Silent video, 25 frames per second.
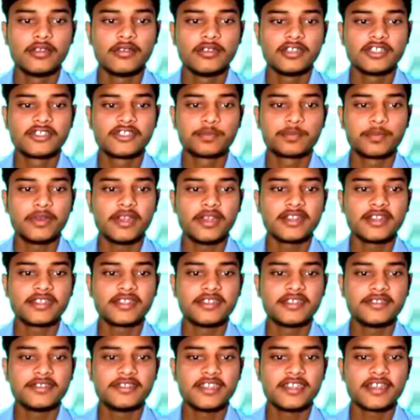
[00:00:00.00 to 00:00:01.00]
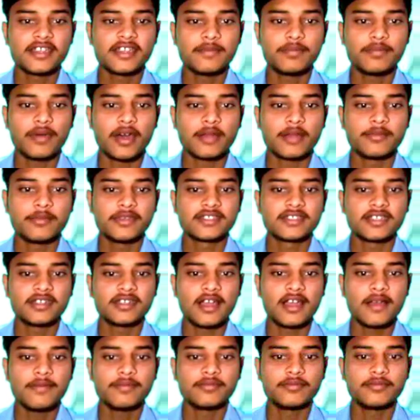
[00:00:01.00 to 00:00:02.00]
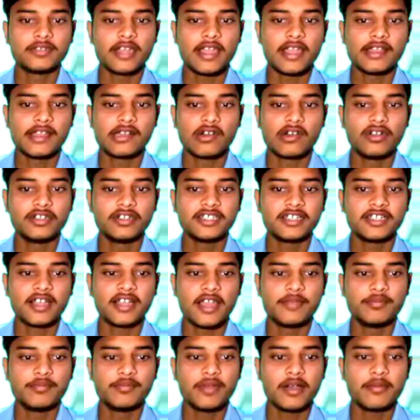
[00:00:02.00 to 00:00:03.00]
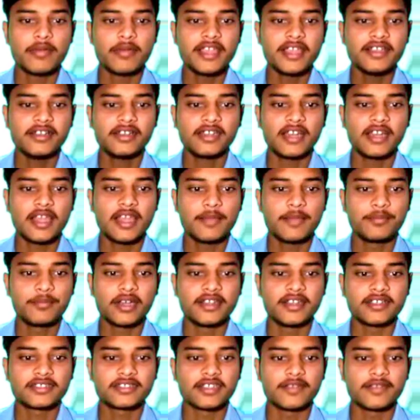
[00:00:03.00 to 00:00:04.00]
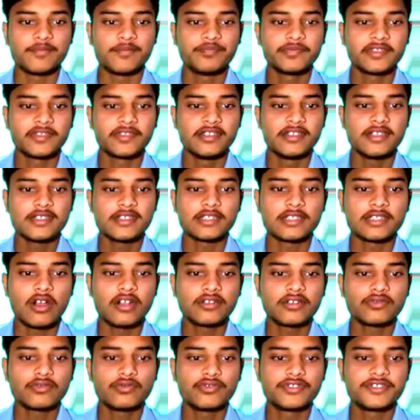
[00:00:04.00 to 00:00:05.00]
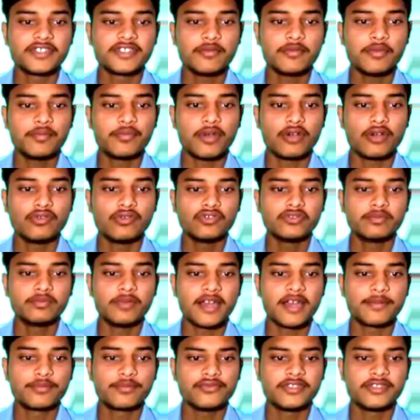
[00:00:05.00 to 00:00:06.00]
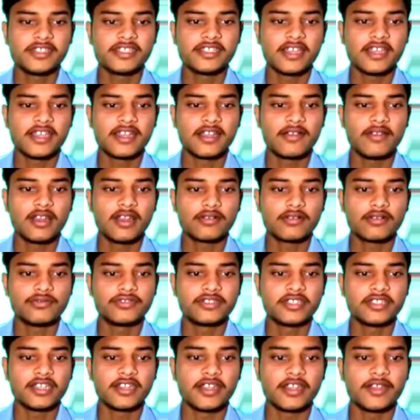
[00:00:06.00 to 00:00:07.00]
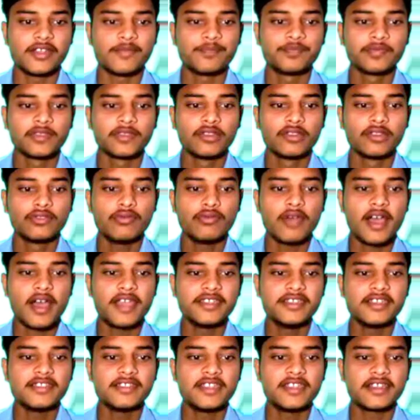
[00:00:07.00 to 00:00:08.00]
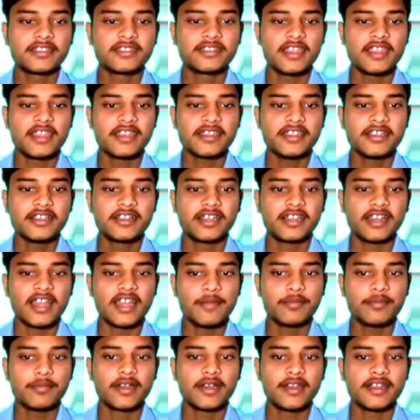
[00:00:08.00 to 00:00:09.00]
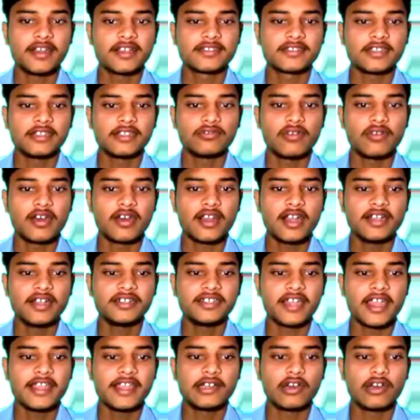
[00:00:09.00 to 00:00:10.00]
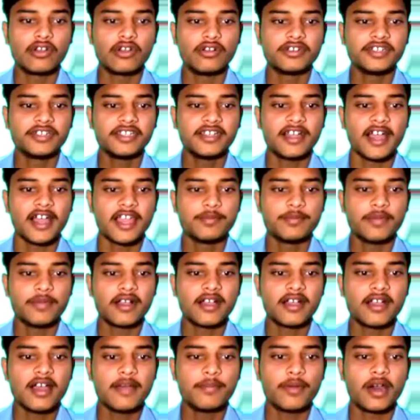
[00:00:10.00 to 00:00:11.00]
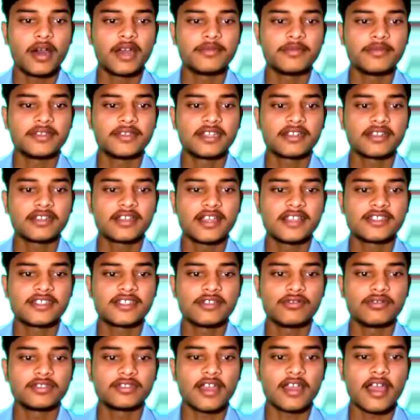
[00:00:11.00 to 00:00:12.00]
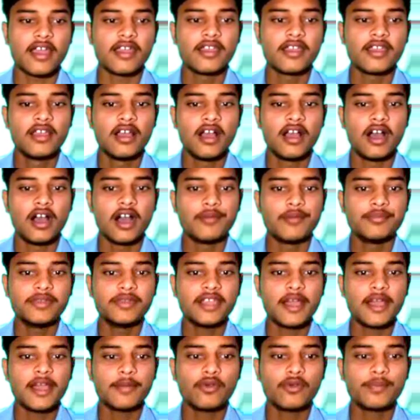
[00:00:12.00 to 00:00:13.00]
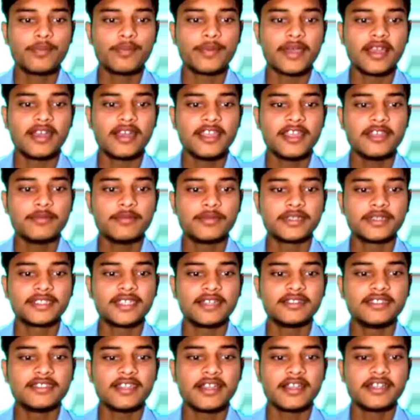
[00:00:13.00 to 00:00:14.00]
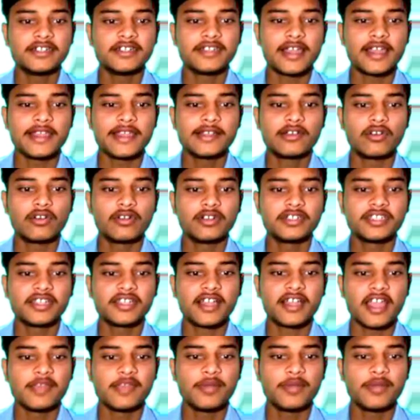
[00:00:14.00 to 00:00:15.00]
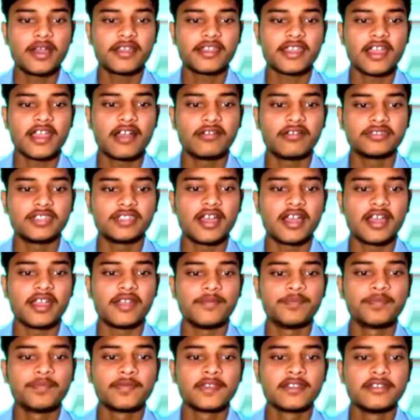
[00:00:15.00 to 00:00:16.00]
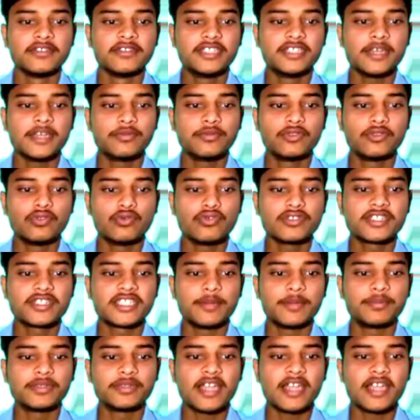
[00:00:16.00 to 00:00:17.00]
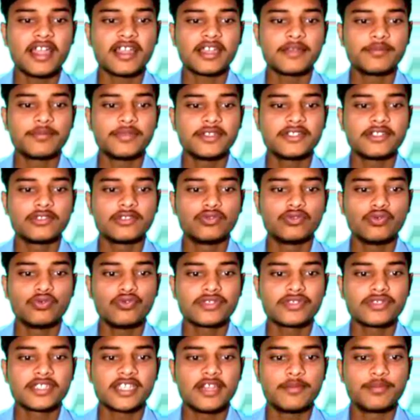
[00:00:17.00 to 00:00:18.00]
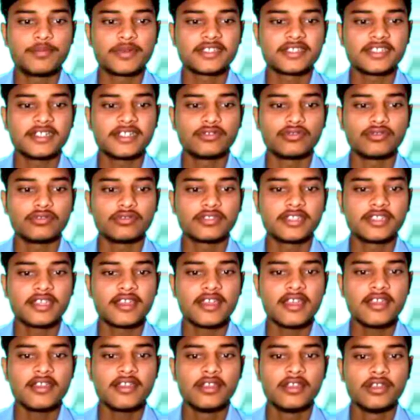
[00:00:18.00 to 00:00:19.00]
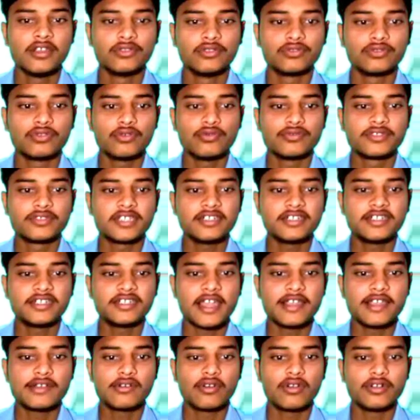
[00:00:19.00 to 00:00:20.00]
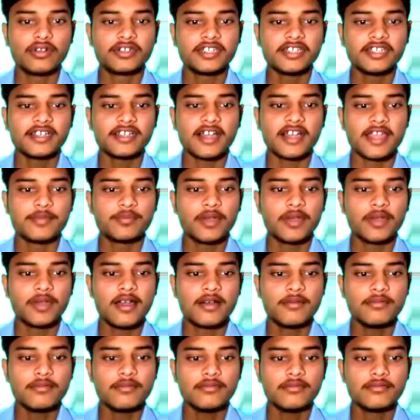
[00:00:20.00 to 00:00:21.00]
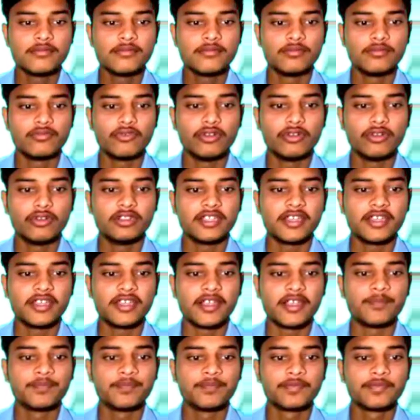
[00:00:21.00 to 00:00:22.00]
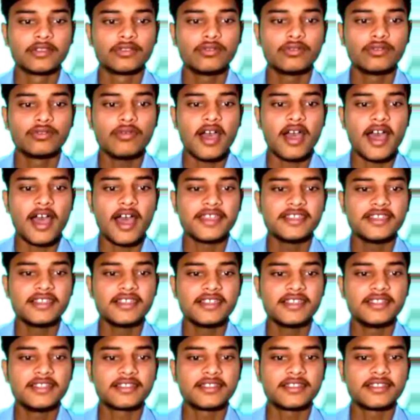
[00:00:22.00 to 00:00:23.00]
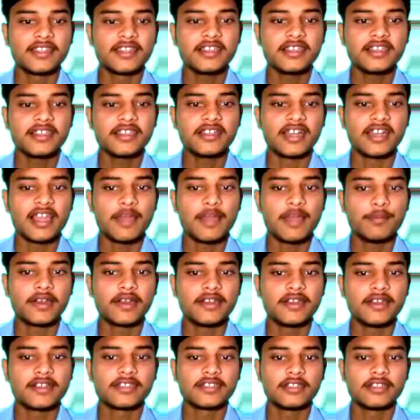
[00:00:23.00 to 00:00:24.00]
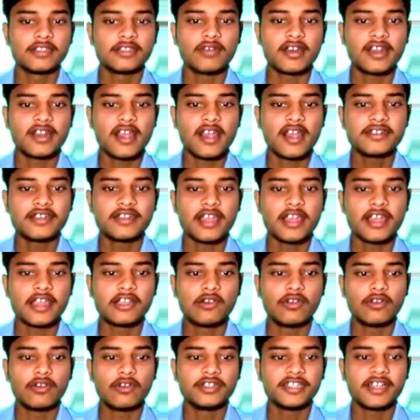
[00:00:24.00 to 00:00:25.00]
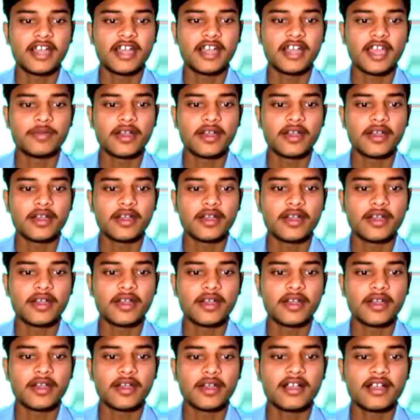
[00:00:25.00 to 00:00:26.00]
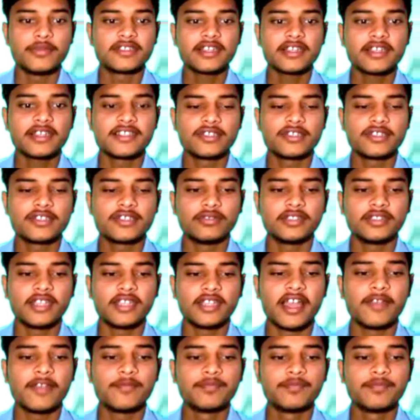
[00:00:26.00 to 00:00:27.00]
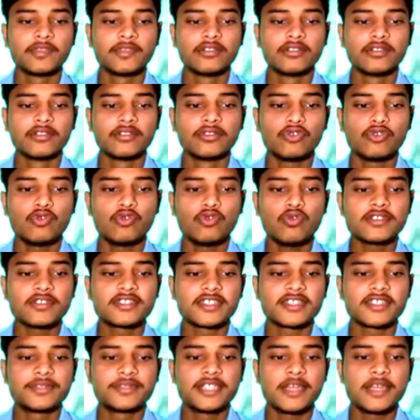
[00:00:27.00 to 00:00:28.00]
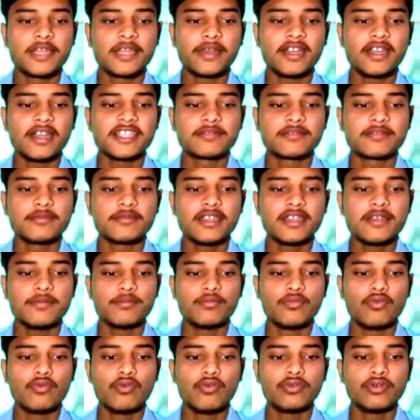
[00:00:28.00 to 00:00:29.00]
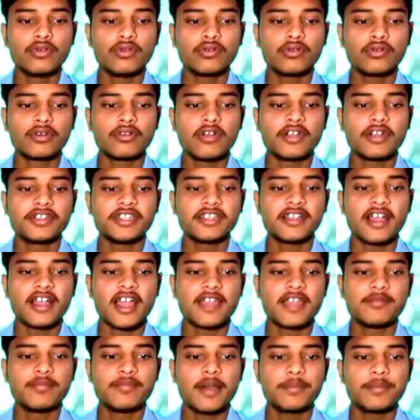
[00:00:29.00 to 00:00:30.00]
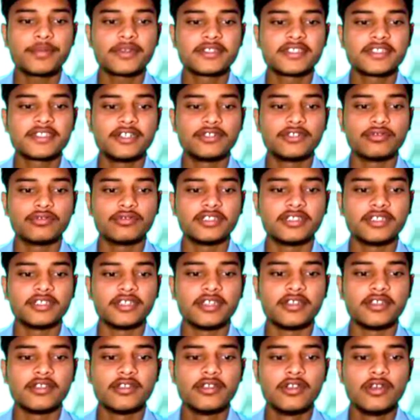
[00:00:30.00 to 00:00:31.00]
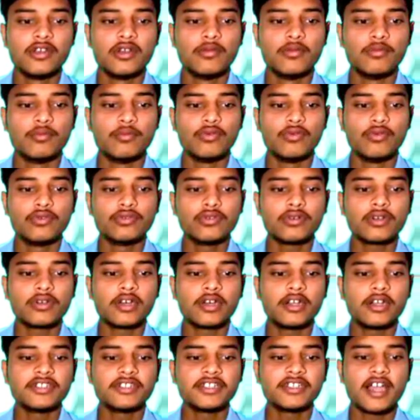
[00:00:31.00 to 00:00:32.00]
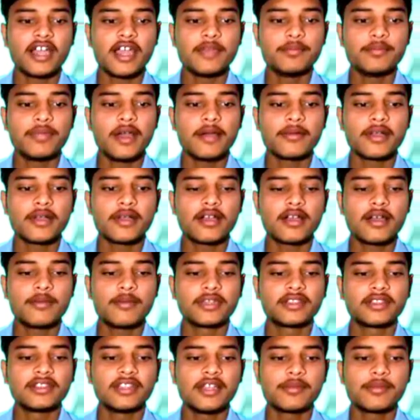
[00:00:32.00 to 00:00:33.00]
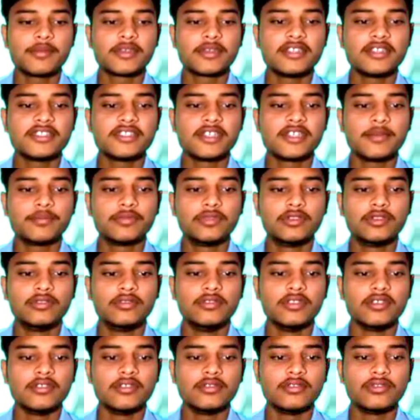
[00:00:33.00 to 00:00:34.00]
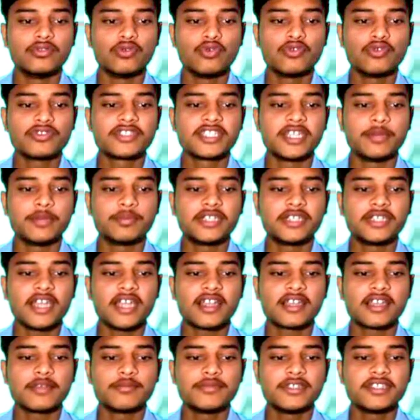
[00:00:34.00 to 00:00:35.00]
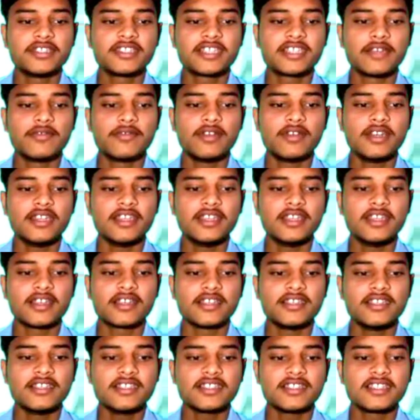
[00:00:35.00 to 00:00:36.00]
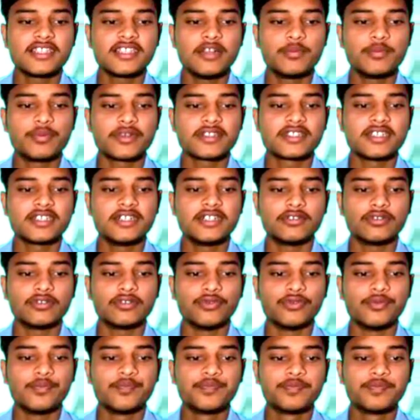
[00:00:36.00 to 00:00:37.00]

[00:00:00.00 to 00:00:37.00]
एक्सप्लेन कीजिए कि फॉर्मेशन ऑफ डाइकोरेटिक हाइपर बाई क्लैम्प कनेक्शन ये शॉर्ट क्वेश्चन में बहुत बार पूछे जाने वाला क्वेश्चन है तो आइए देखते हैं कि क्लैम्प कनेक्शन द्वारा डाइकोलोटिक हाइपा का फॉर्मेशन कैसे होता है हमने आपको पहले ही बता दिया है कि डाइकोलोटिक हाइपा क्या होता है जब दो सेप्टा के बीच दो सेल प्रेजेंट होते हैं तो उसे डाइकोलोटिक हाइपा हम बोलते हैं तो आइए देखते हैं कि क्लैम्प कनेक्शन द्वारा डाइकोरोटिक हाइपा का फॉर्मेशन कैसे होता है तो सबसे पहले इसमें मोनोकोरोटिक हाइपा प्रेजेंट होते हैं मोनोकोरोटिक हाइपा का मतलब कि जब दो सेप्टा के बीच केवल एक ही सेल प्रेजेंट हो